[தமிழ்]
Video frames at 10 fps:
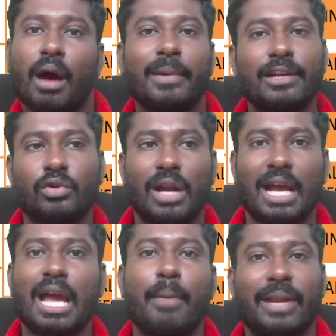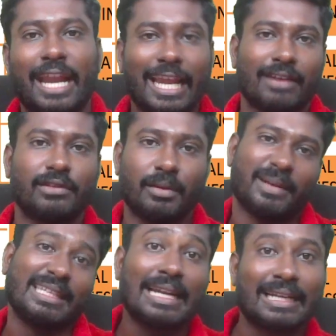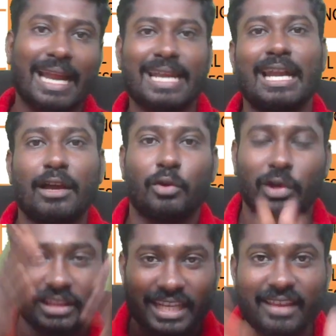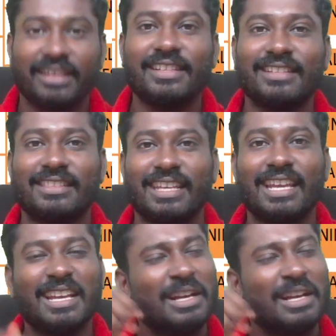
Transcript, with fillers: அப்படின்னு சொன்னாங்க அப்புறம் இடையில வந்து பார்த்தீங்கன்னா ட்ரெயின் எல்லாம் கொளுத்தி அதை நிறுத்தி